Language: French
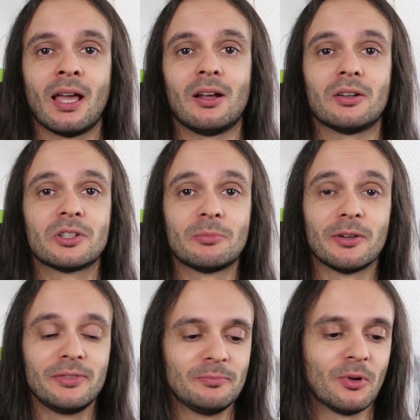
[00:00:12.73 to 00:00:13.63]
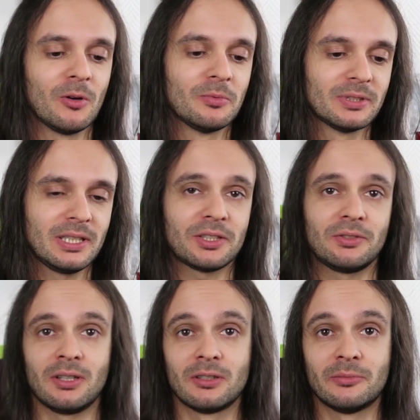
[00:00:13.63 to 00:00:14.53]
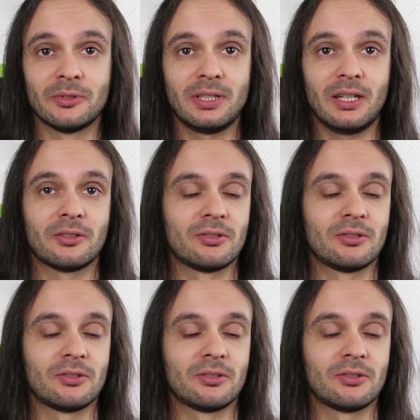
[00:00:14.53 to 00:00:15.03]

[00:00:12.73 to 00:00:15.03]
Alors j'en profite pour rebondir sur un commentaire